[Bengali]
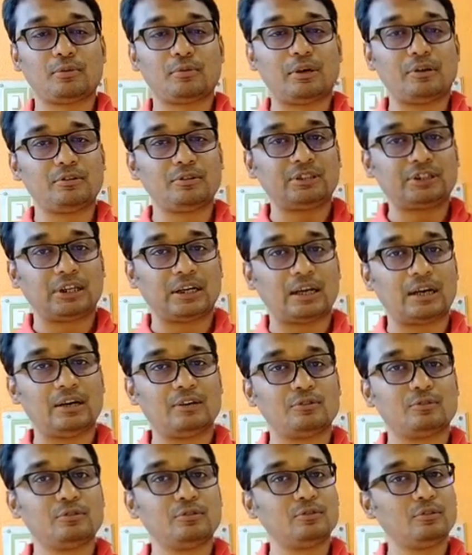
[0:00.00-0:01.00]
প্রবাহ ছাড়া
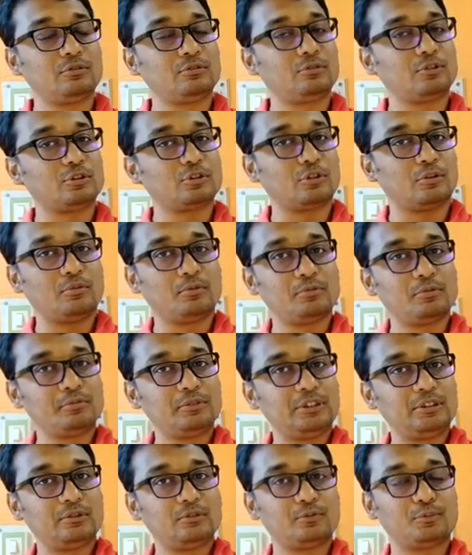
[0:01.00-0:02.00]
অন্যত্র
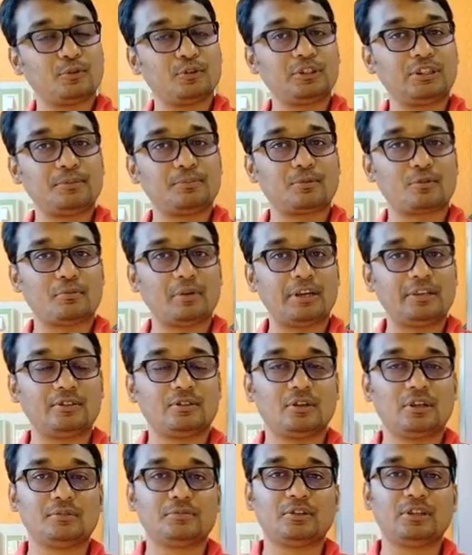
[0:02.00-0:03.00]
সমভূমির উপর দিয়ে প্রবাহিত
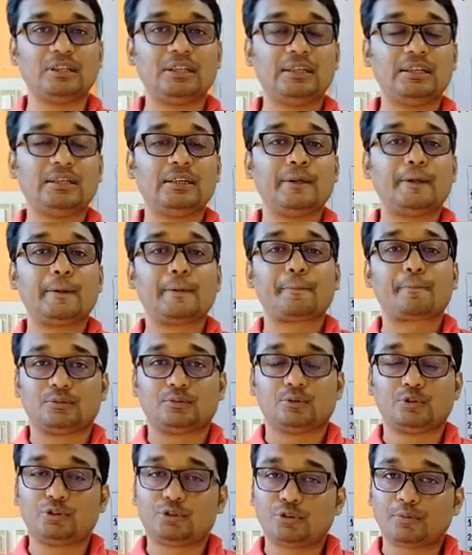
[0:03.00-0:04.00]
হয় বলে
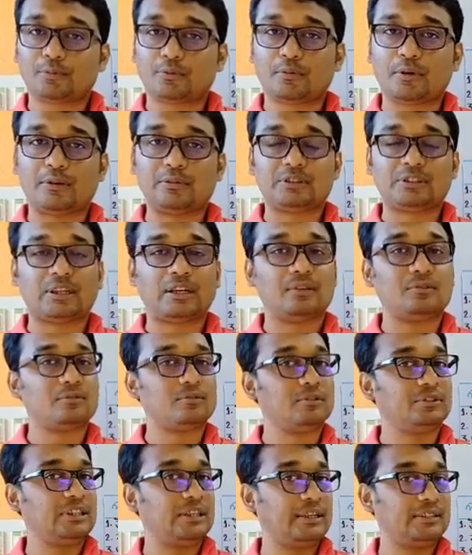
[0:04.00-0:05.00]
উচ্চ প্রবাহ ছাড়া
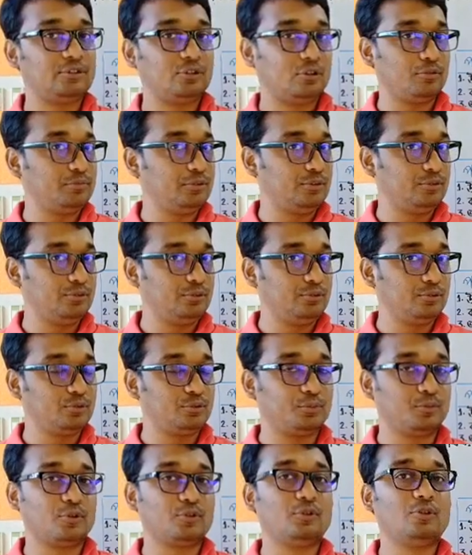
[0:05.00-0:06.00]
অন্য জায়গায় জলবিদ্যুৎ
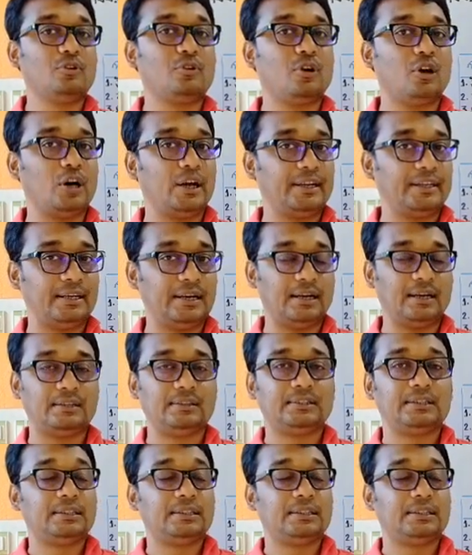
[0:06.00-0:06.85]
উৎপন্ন হয় না